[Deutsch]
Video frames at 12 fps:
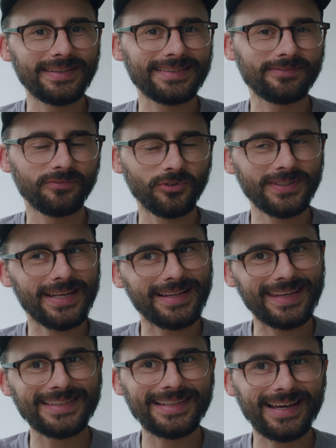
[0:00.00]
wird es halt
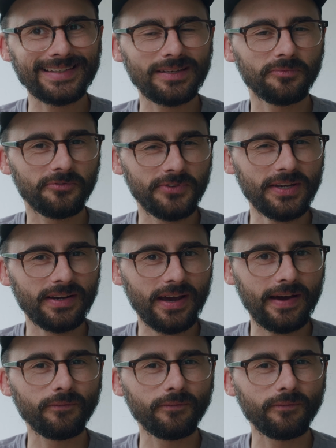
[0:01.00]
jetzt langsam 4K,